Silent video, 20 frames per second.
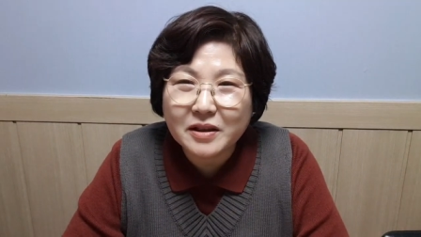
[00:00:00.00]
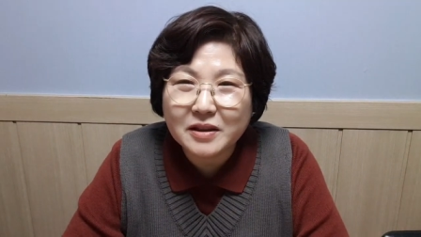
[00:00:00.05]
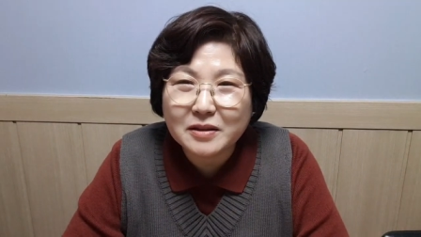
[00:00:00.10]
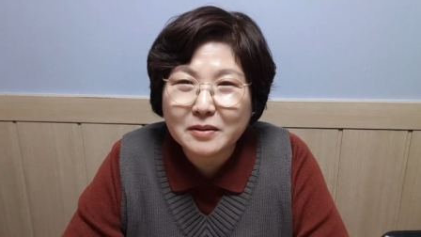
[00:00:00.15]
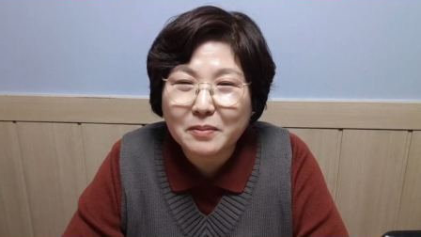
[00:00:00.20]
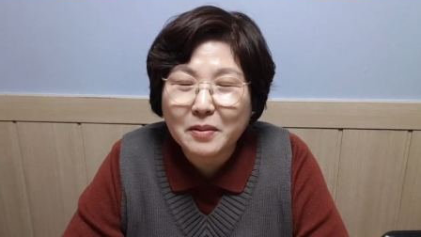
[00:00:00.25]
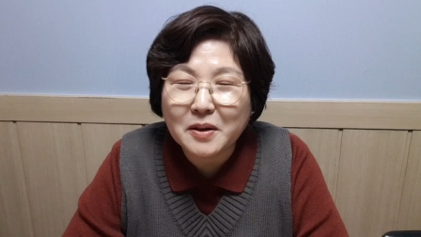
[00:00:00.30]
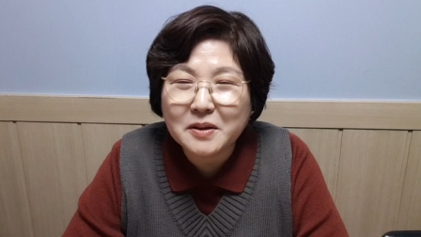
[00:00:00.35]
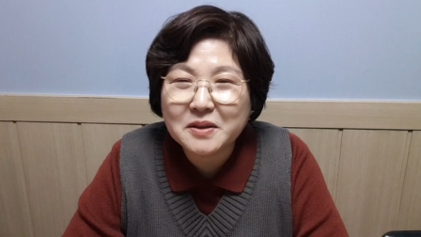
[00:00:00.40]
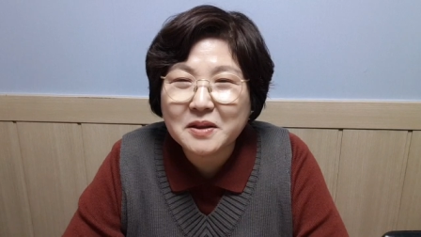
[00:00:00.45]

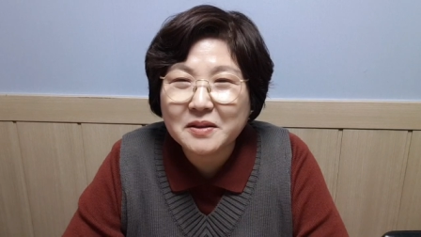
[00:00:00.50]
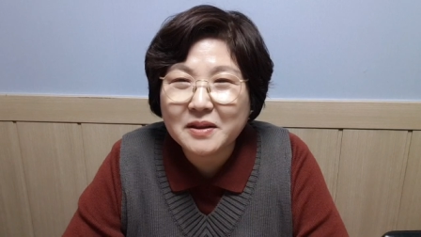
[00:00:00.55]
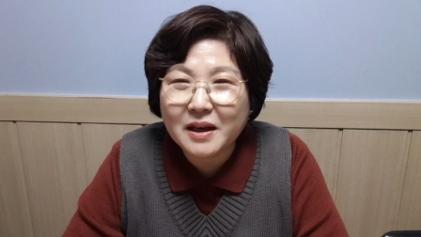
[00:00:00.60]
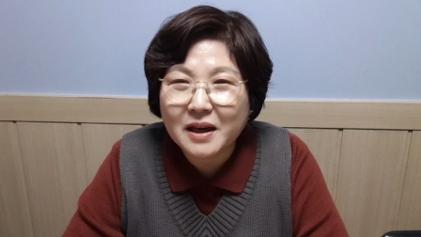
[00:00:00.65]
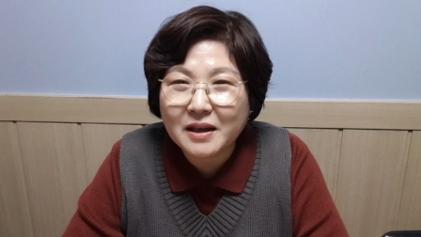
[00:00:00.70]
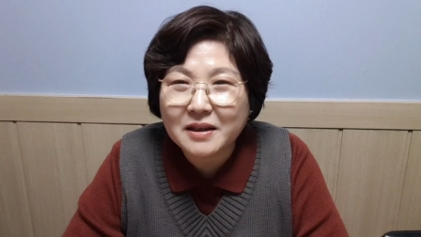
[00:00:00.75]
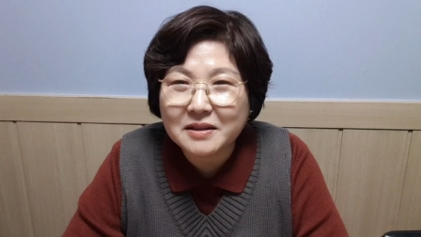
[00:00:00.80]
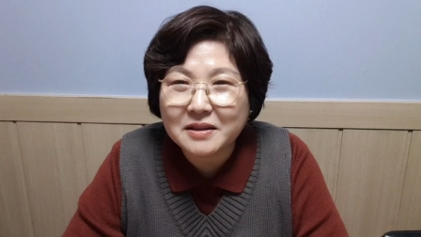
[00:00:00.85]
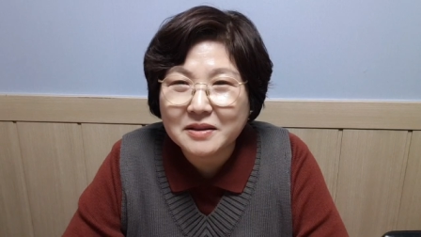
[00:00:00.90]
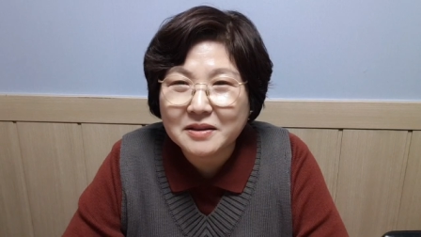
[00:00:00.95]
거에서
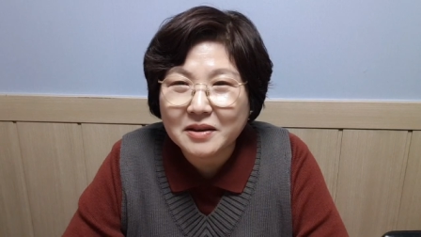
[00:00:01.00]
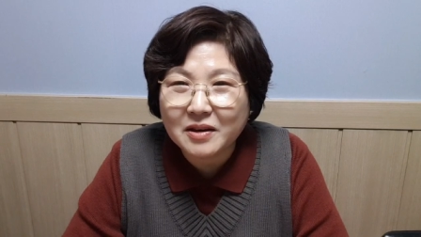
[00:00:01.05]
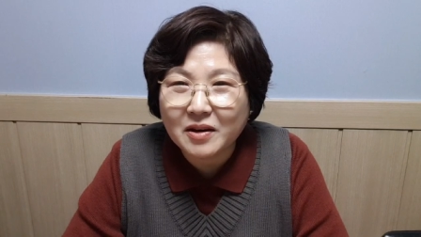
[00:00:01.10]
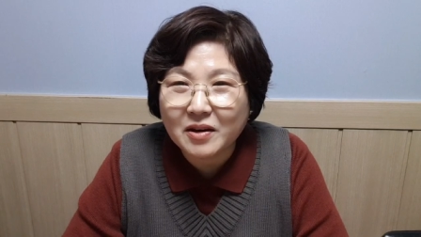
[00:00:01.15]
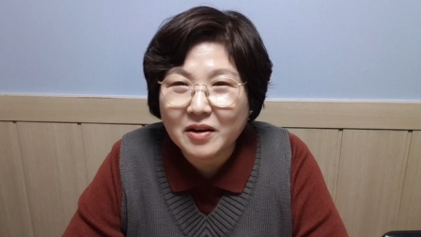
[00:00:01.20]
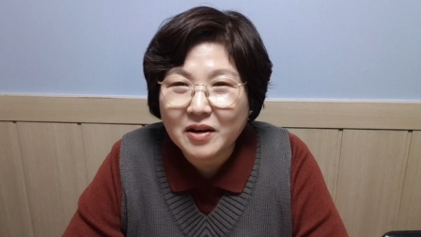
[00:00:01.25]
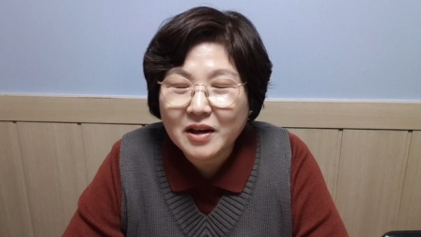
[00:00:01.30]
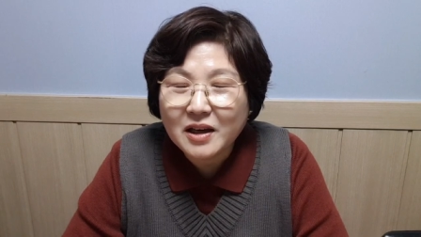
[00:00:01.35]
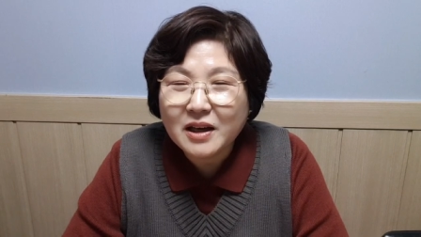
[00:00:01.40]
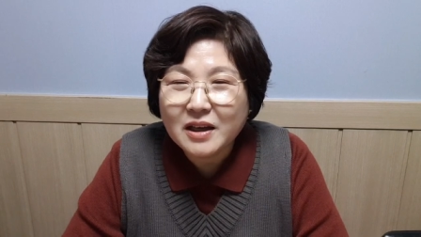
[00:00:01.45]
벗어나
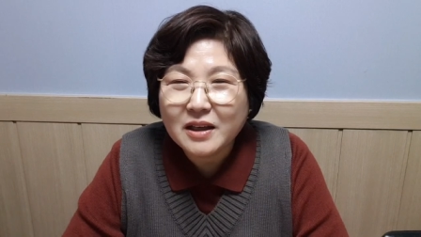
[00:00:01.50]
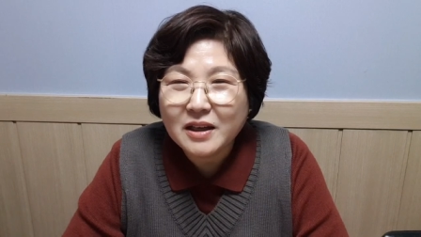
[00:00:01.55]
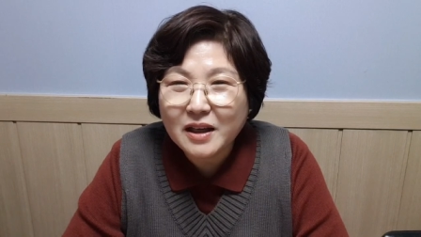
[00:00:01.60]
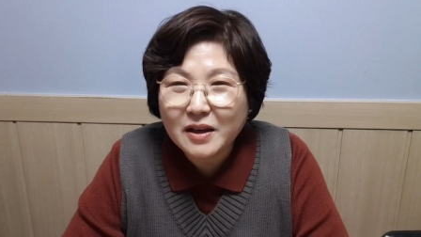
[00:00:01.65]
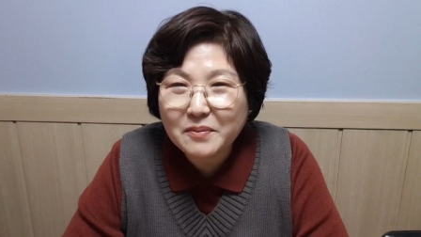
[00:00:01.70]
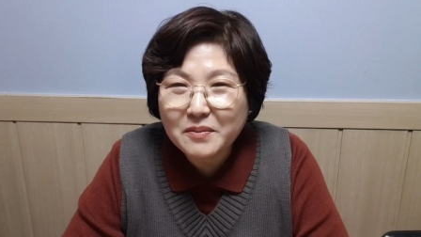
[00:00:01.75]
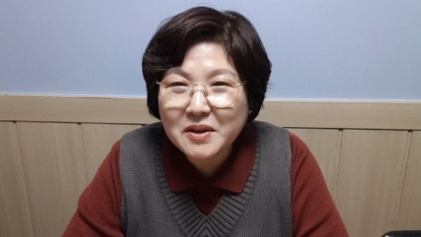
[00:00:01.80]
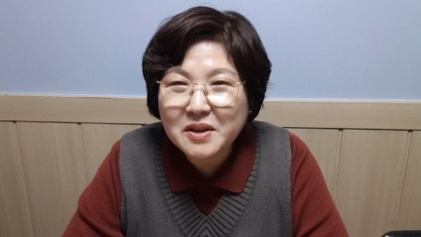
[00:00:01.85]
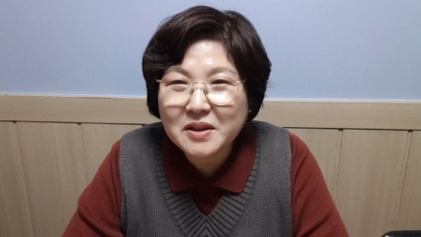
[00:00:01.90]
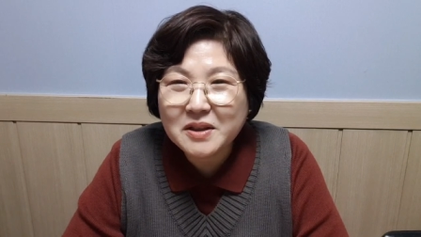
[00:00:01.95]
있어서
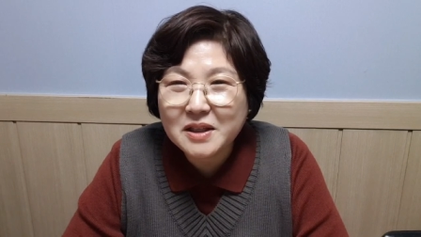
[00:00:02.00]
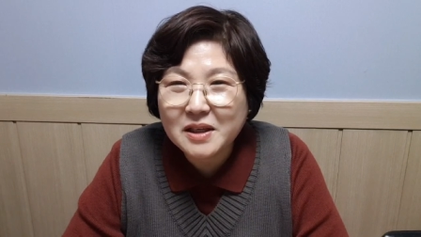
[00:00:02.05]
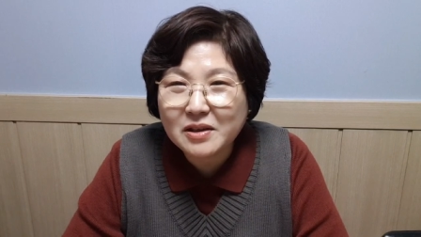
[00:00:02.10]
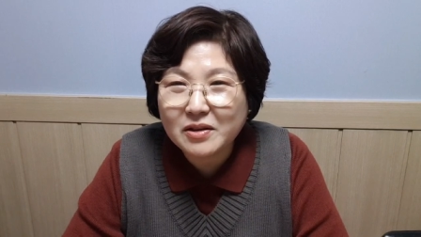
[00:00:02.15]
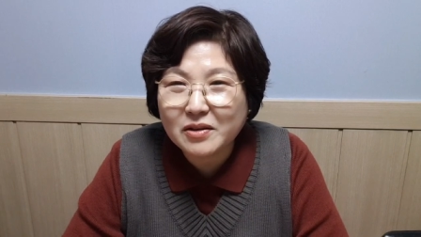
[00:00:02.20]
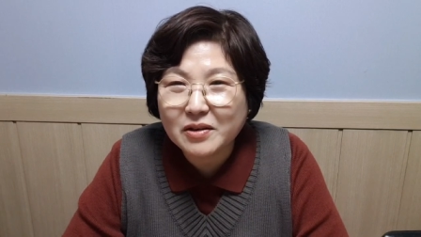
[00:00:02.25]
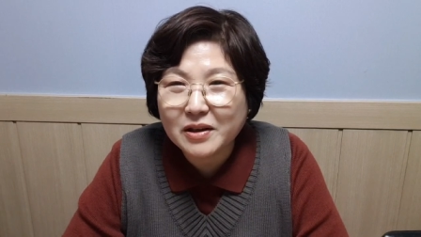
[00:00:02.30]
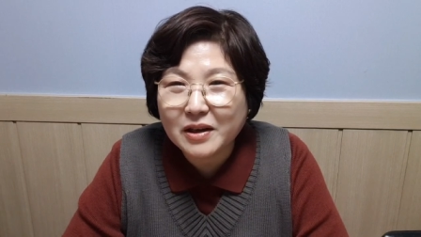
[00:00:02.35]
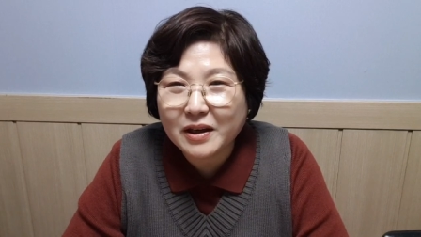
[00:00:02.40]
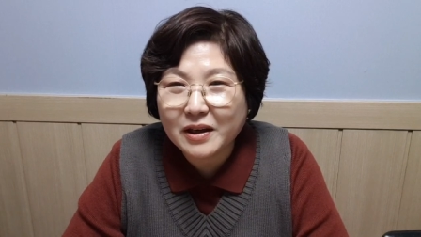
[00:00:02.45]

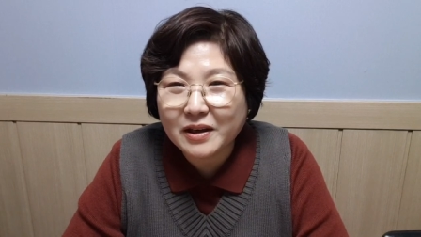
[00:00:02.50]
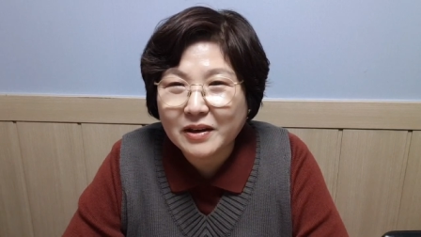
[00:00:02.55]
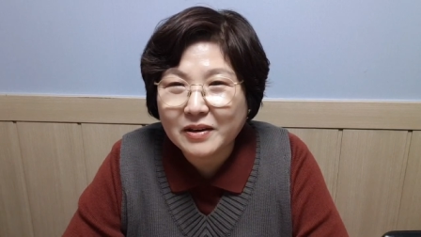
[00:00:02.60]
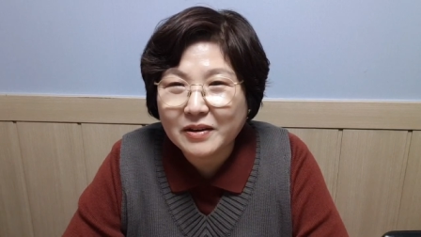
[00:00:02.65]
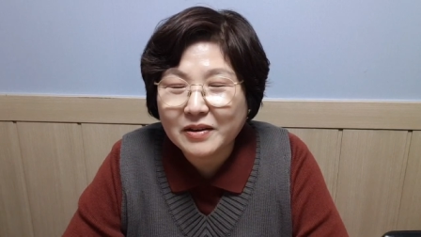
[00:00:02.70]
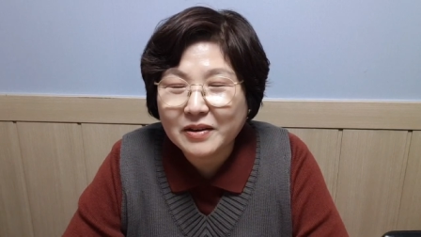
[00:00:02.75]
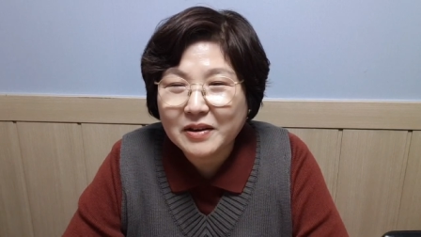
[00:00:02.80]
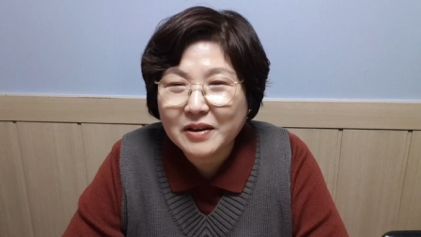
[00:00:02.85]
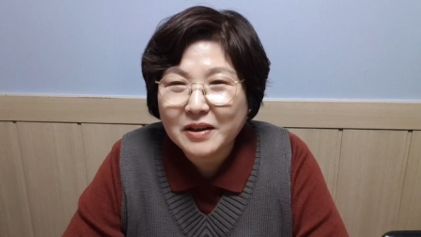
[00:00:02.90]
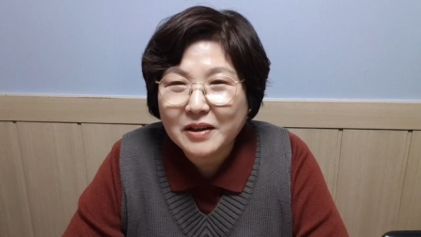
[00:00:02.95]
힘드실
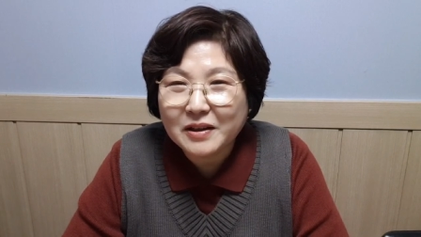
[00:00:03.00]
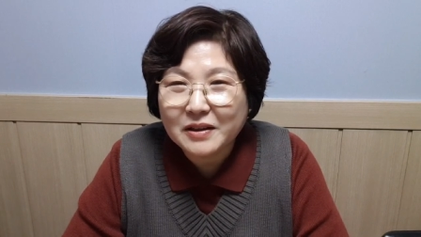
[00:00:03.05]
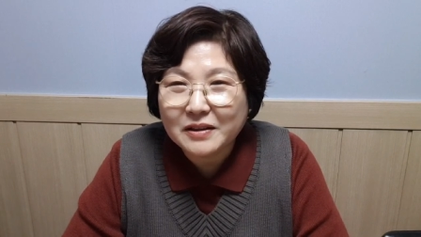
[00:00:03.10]
거예요.